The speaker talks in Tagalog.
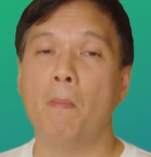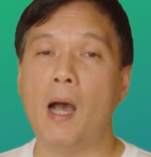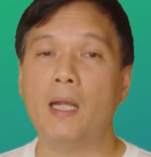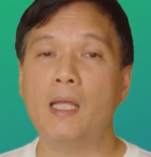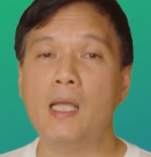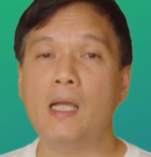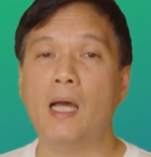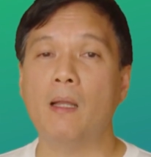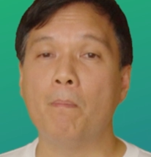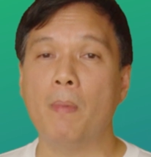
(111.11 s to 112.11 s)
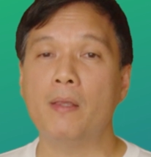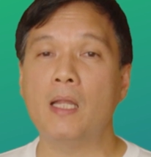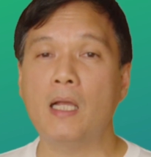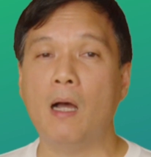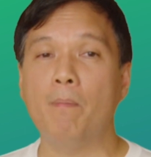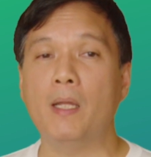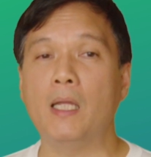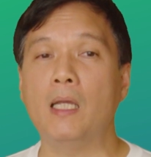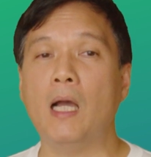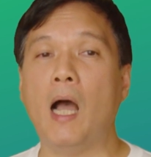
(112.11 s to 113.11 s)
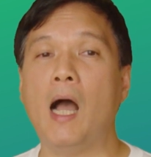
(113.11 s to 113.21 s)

maaaring ng bonding company